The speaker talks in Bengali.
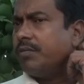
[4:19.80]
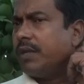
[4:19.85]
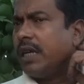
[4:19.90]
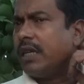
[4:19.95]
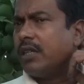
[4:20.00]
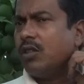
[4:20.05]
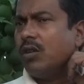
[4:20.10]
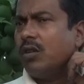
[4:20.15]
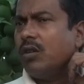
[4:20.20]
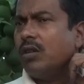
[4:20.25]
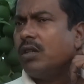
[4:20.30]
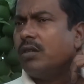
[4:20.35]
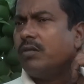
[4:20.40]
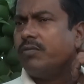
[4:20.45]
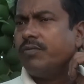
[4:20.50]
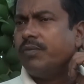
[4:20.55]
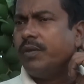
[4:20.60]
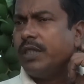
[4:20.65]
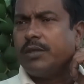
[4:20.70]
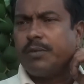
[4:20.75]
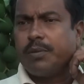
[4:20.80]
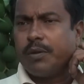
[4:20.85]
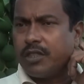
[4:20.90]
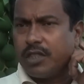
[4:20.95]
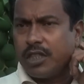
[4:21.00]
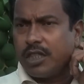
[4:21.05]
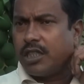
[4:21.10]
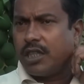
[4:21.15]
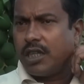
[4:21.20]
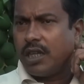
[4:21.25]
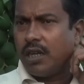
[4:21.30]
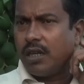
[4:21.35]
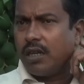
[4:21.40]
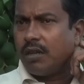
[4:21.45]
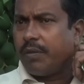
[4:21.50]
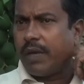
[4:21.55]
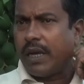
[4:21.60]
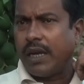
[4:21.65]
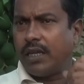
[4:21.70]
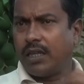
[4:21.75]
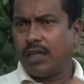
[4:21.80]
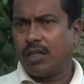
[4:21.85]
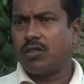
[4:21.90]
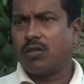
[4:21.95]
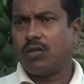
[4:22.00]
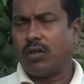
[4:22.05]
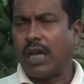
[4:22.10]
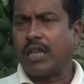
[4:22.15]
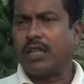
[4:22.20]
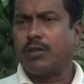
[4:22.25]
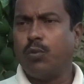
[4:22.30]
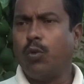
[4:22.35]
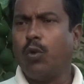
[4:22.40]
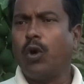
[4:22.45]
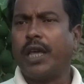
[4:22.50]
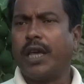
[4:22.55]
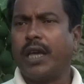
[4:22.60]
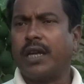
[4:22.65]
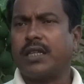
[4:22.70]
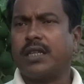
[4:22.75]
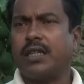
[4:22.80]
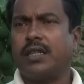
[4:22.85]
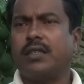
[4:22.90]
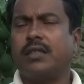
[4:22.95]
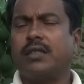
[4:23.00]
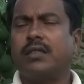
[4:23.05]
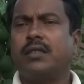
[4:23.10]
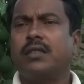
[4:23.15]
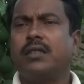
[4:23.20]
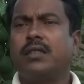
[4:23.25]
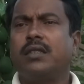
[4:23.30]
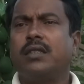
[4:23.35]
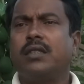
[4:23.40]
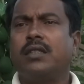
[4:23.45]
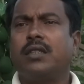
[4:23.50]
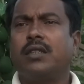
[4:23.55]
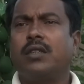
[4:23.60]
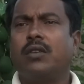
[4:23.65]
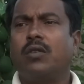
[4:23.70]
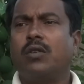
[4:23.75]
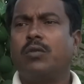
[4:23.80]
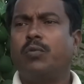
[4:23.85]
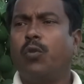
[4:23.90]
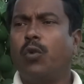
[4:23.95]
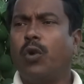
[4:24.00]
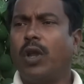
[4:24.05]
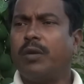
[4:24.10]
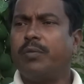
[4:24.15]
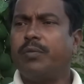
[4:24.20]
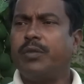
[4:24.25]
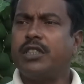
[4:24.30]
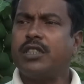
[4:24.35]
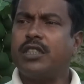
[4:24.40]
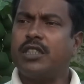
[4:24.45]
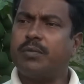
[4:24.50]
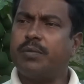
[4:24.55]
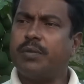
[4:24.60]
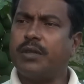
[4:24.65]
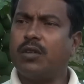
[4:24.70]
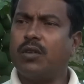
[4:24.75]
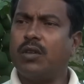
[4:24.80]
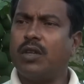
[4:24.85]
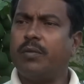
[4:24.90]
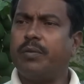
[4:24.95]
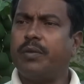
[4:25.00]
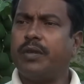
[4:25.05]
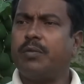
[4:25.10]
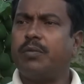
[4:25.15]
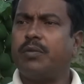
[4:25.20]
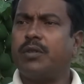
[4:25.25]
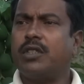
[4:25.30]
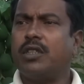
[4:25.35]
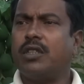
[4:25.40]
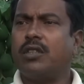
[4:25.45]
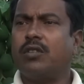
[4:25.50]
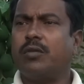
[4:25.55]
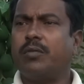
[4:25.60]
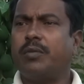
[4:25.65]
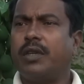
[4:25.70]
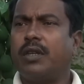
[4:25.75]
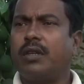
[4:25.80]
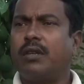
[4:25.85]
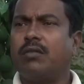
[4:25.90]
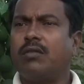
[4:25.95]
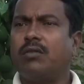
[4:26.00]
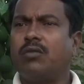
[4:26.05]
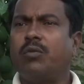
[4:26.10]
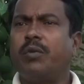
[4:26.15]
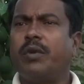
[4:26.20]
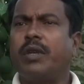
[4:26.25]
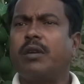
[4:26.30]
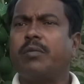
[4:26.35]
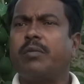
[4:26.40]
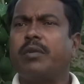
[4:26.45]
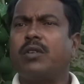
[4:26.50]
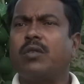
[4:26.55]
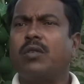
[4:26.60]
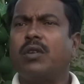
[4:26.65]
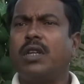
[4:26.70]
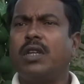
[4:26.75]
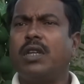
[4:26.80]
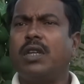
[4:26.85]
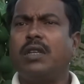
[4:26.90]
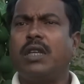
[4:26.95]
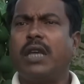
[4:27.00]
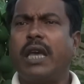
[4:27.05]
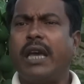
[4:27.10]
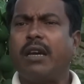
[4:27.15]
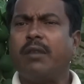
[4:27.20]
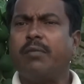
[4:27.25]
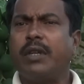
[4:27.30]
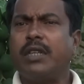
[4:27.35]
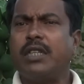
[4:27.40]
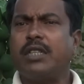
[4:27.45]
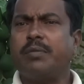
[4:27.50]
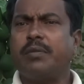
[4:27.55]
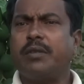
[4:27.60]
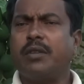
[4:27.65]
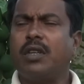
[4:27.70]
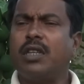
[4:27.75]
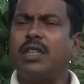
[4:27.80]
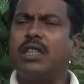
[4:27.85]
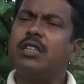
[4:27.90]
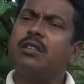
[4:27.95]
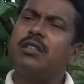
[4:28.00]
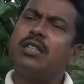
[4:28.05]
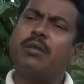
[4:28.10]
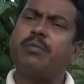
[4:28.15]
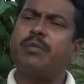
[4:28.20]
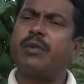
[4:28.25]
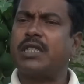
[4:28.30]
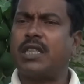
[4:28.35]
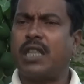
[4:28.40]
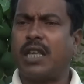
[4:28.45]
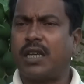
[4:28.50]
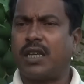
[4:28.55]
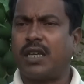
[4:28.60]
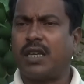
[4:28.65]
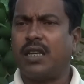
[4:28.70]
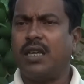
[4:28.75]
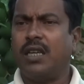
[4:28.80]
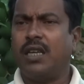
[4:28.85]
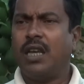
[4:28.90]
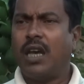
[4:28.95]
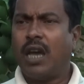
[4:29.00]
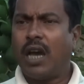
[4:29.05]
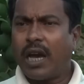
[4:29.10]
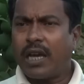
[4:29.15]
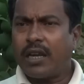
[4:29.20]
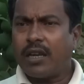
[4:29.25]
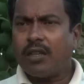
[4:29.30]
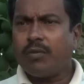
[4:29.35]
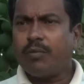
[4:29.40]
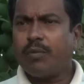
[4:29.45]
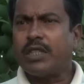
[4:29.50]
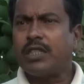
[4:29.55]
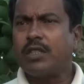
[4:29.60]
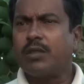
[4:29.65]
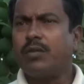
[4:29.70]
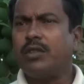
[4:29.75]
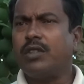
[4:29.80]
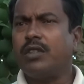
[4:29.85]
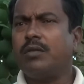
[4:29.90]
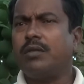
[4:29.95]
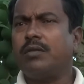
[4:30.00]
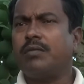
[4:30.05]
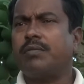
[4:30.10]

এক ধরনের বিষ পাওয়া যায় যেগুলো বালাইনাশক ঘাস পুড়ে আর কি ওই পোড়া বিষ স্প্রে করলে পরে পর্যায়ক্রমে দুবার একবার করলে এই একবার স্প্রে করলে তিন চার মাস থাকে আর এই মাঝে মধ্যে